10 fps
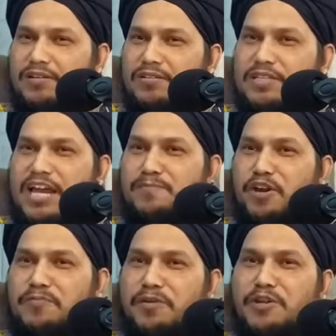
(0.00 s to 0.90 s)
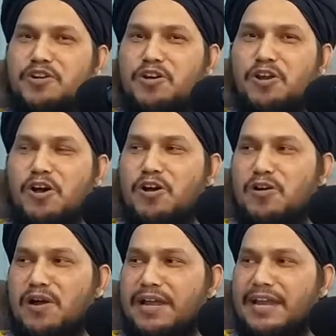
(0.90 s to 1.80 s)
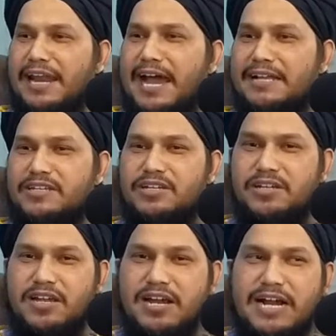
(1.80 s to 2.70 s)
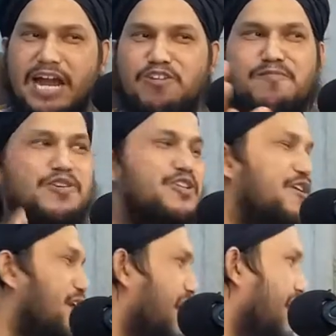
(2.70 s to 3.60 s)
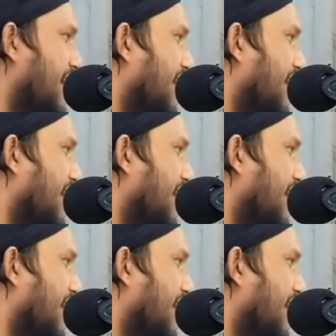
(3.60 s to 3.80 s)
তারপরে বিভিন্ন লং এলাচ কালো মশলা